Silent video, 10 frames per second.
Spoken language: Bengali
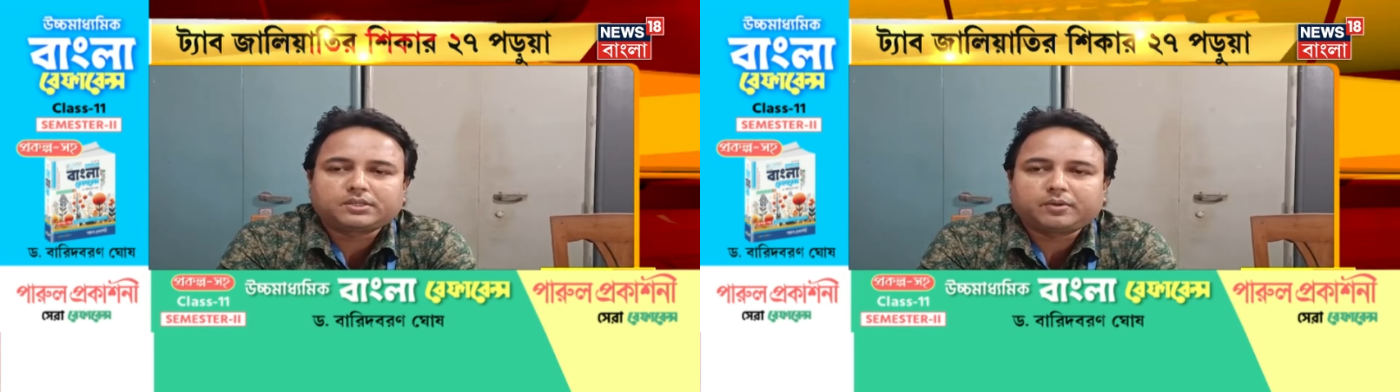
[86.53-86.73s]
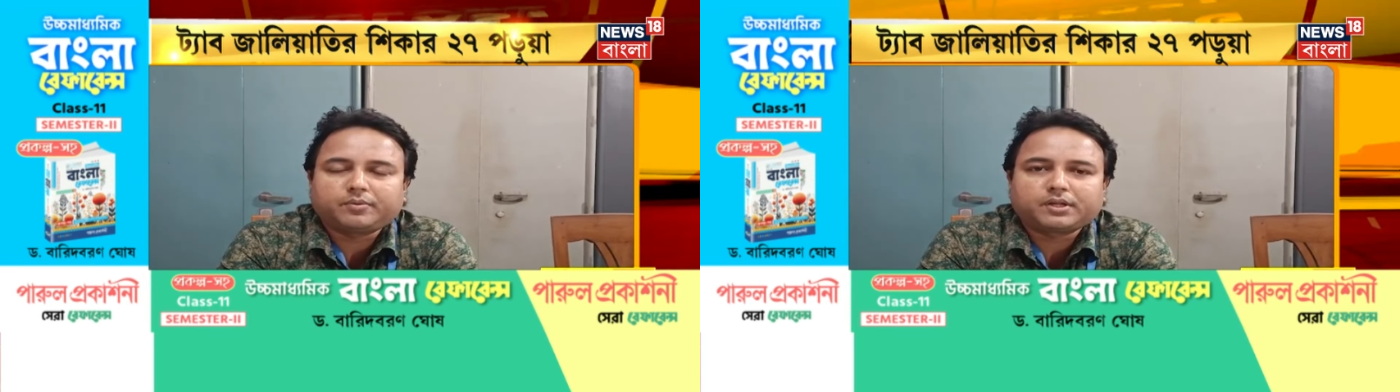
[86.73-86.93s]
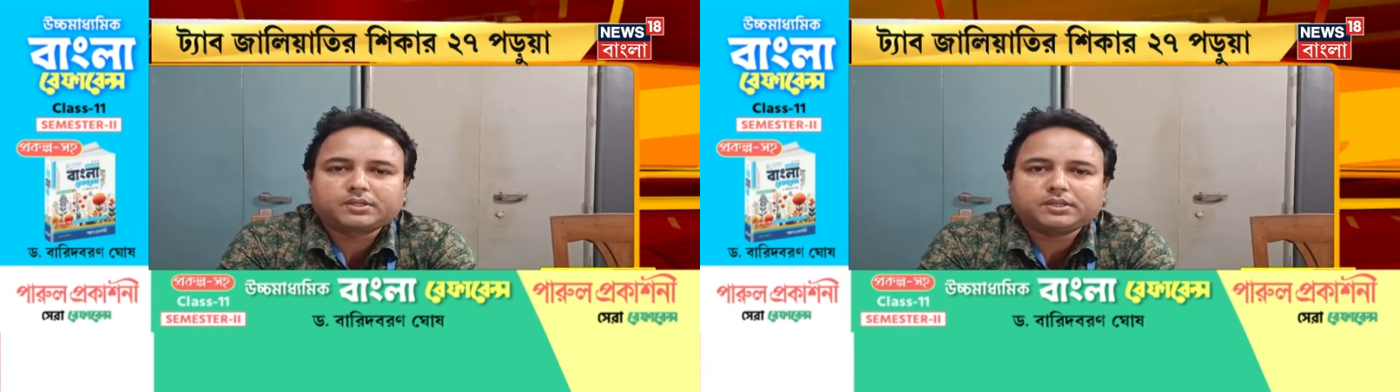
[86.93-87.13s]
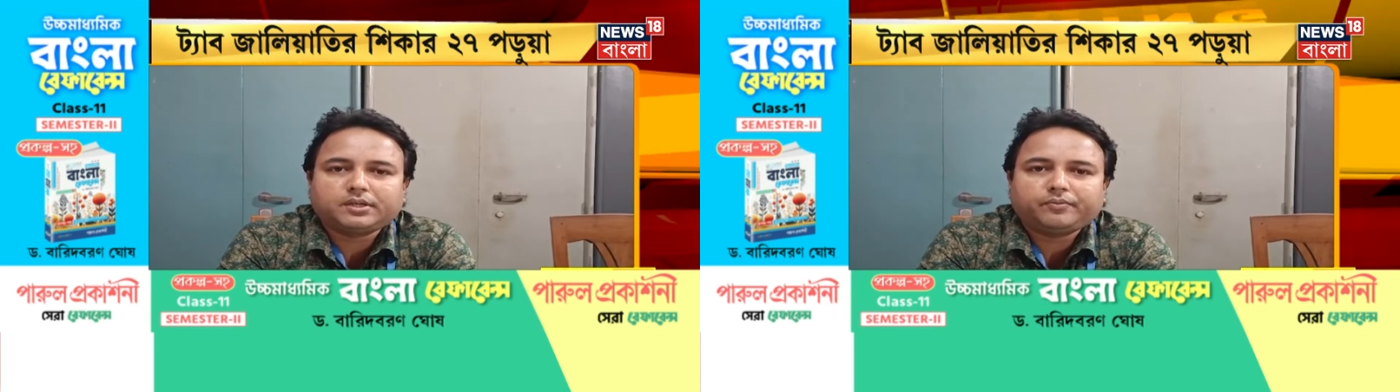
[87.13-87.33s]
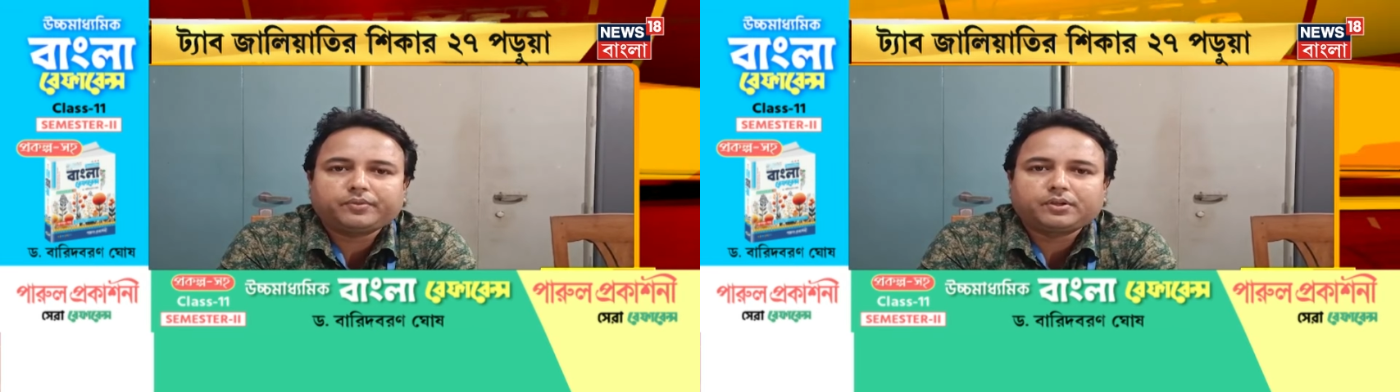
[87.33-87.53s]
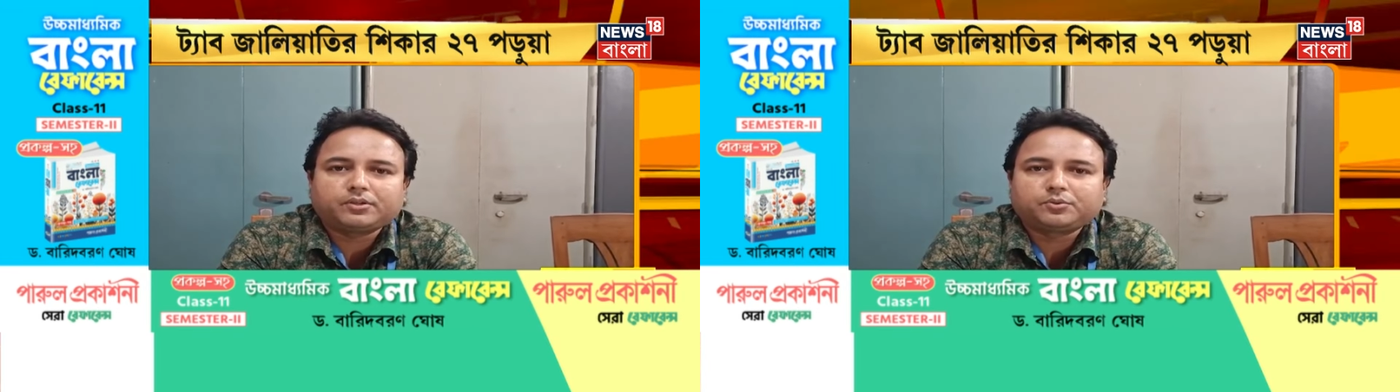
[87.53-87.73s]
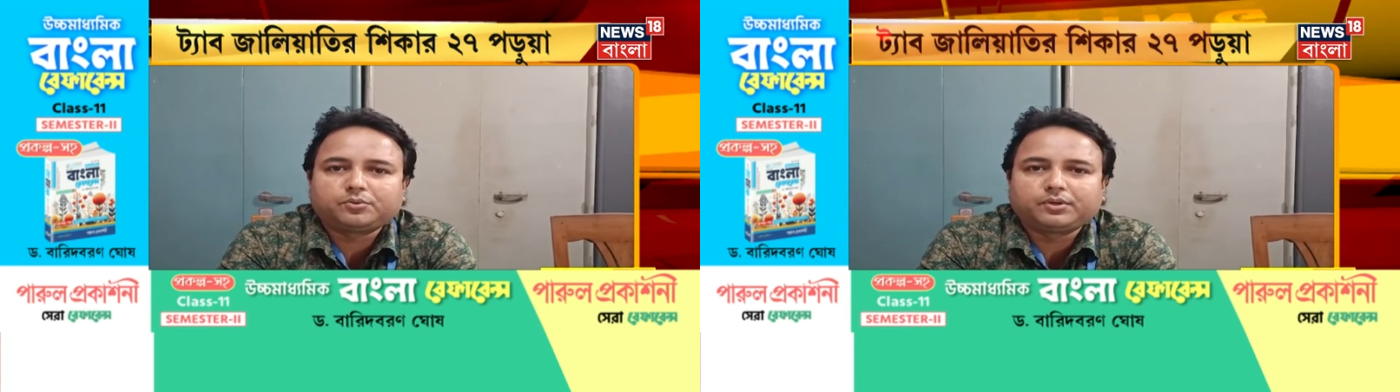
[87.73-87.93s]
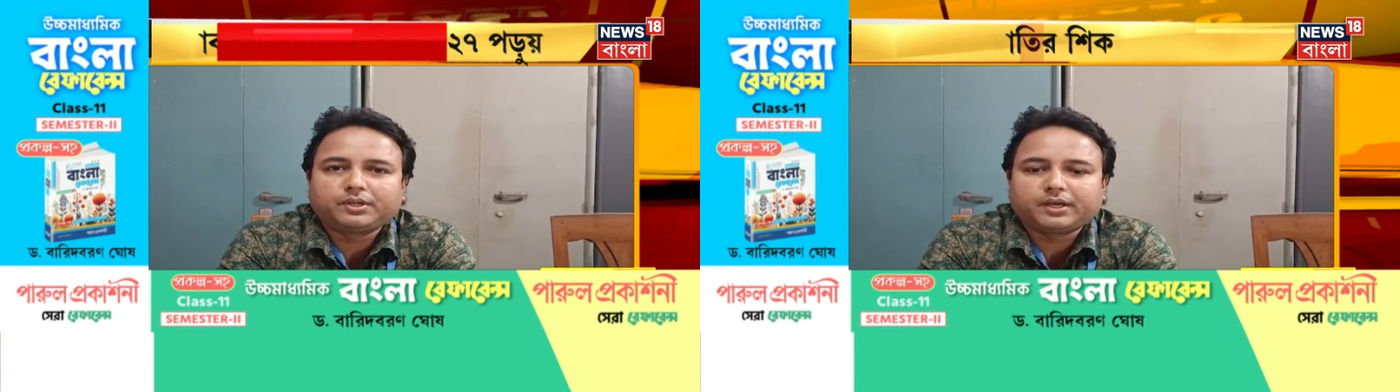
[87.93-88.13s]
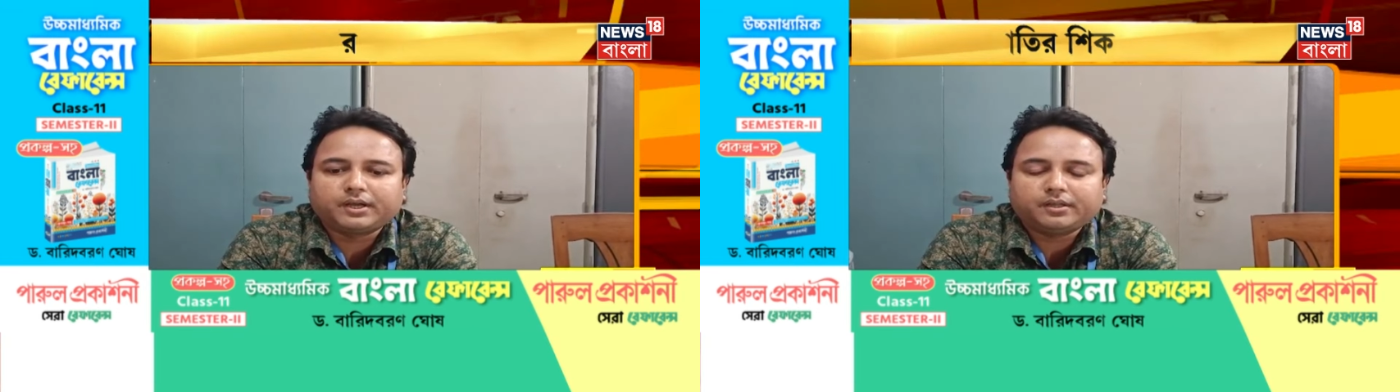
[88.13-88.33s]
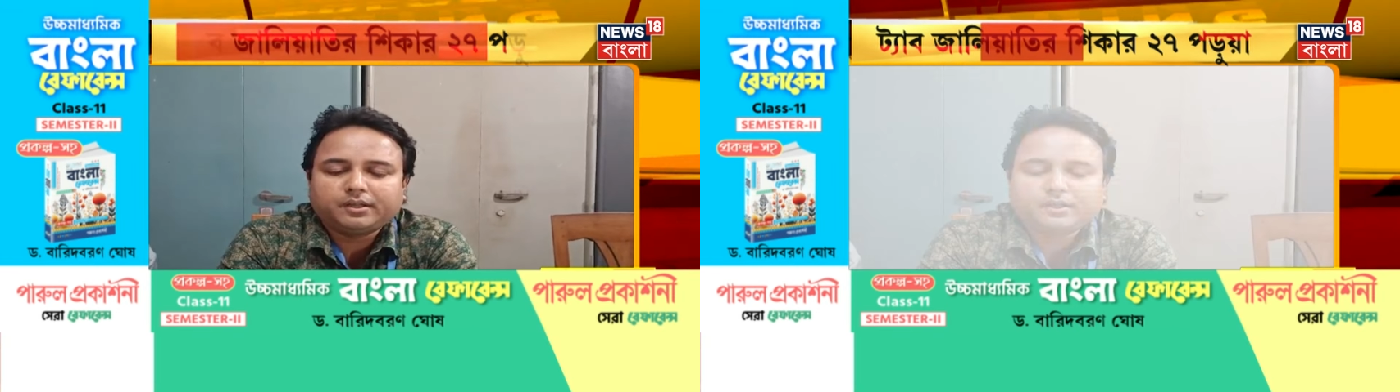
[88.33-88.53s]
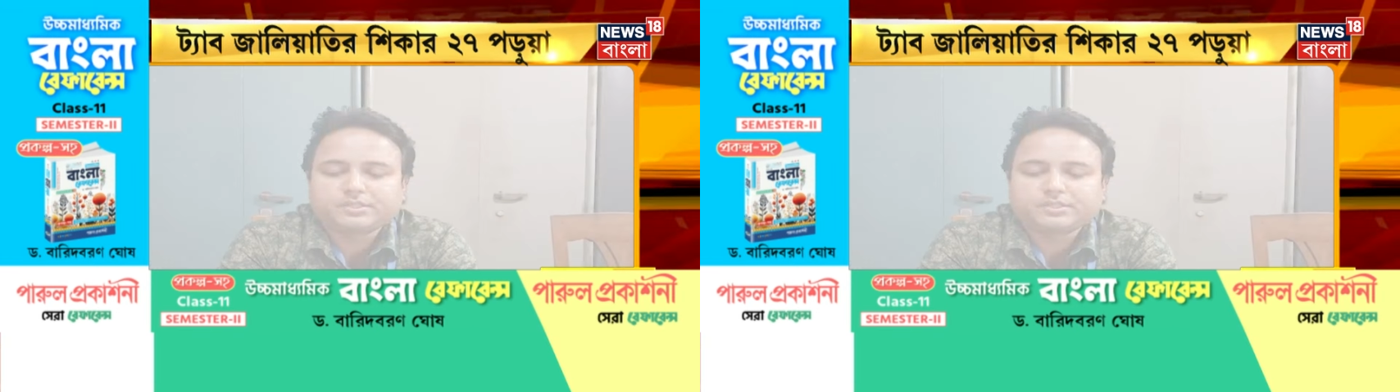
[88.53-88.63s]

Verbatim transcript: সাহেবের কাছে থ্রু ডিআই